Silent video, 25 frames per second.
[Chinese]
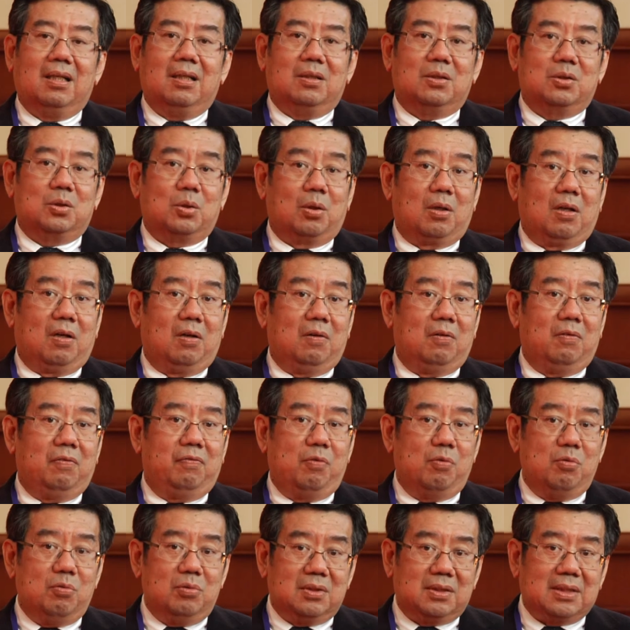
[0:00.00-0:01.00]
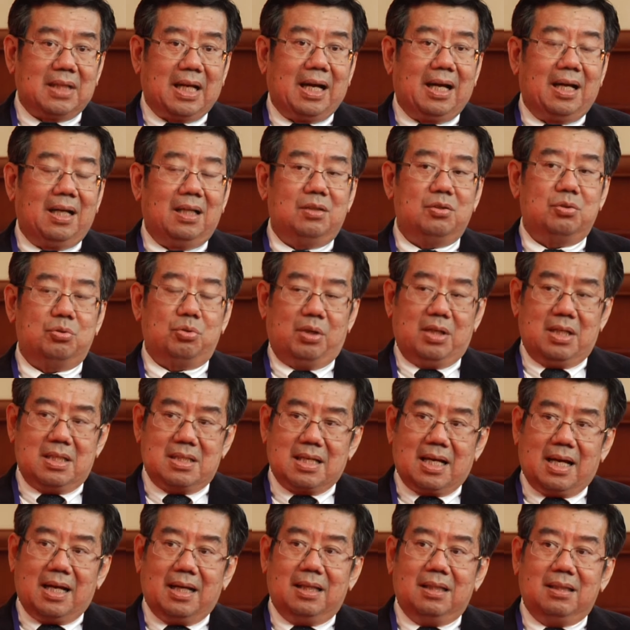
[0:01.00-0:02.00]
受到风灾、水
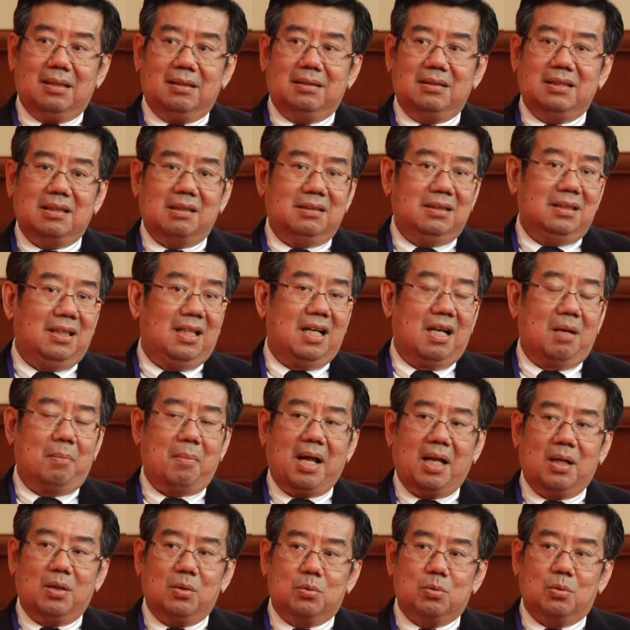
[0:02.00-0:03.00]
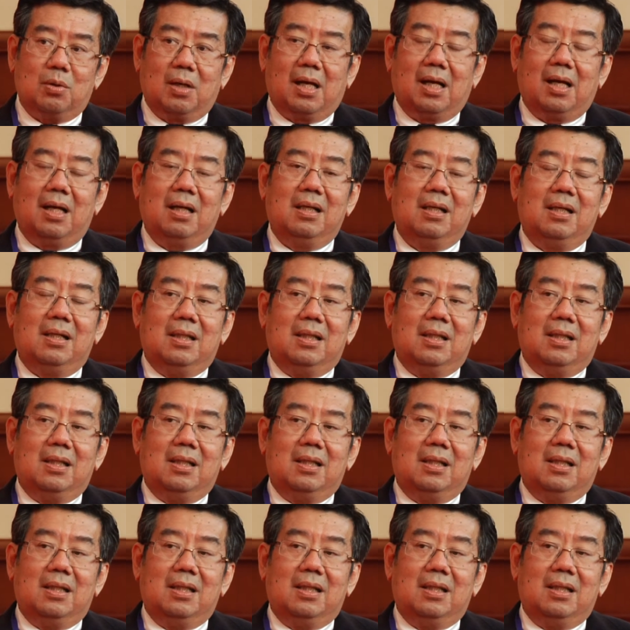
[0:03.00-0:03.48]
灾，像今天的曼谷啦，